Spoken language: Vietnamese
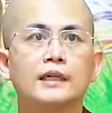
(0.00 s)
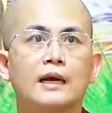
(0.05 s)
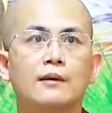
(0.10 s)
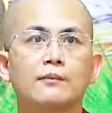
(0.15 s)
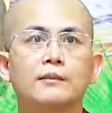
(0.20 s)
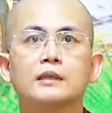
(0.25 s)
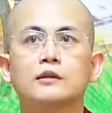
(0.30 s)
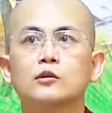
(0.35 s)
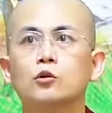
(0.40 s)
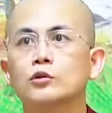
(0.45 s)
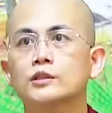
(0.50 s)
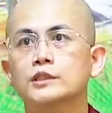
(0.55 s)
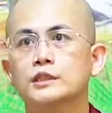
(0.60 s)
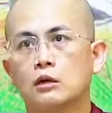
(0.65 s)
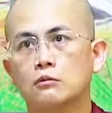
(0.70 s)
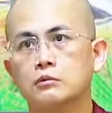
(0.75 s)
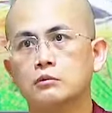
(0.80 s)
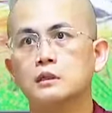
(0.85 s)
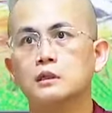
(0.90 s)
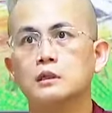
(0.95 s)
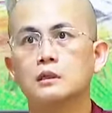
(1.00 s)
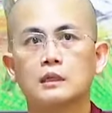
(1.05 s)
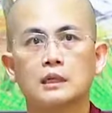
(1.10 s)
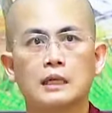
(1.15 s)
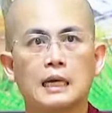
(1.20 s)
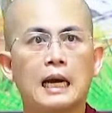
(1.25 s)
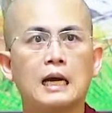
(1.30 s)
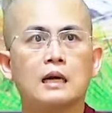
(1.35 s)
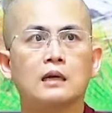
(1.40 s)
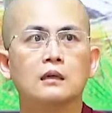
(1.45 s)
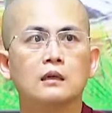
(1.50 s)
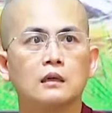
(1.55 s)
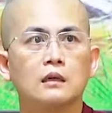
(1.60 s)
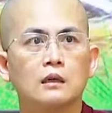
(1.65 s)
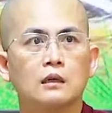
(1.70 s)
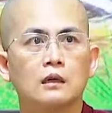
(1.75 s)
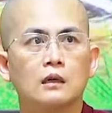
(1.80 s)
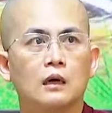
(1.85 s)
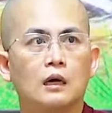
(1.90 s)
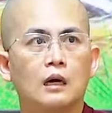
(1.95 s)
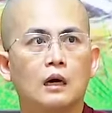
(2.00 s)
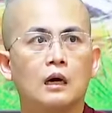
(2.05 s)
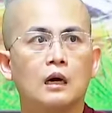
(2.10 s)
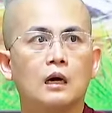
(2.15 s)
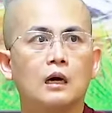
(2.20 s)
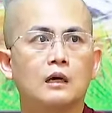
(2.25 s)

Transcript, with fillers: là biết tôn trọng người khác uh,